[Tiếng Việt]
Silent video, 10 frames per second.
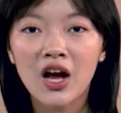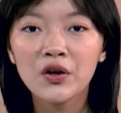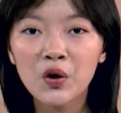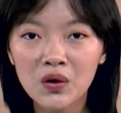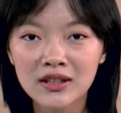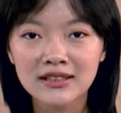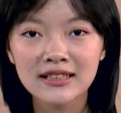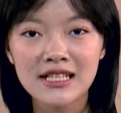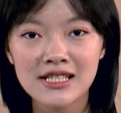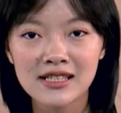nỗ lực
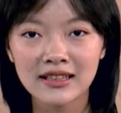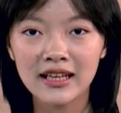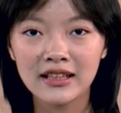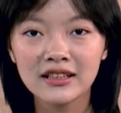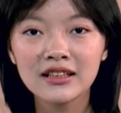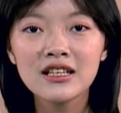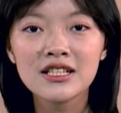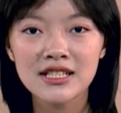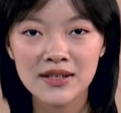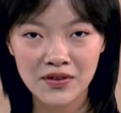để trở thành những người
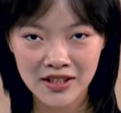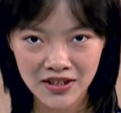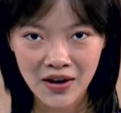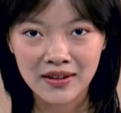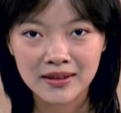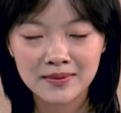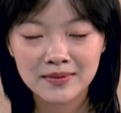sinh viên giỏi.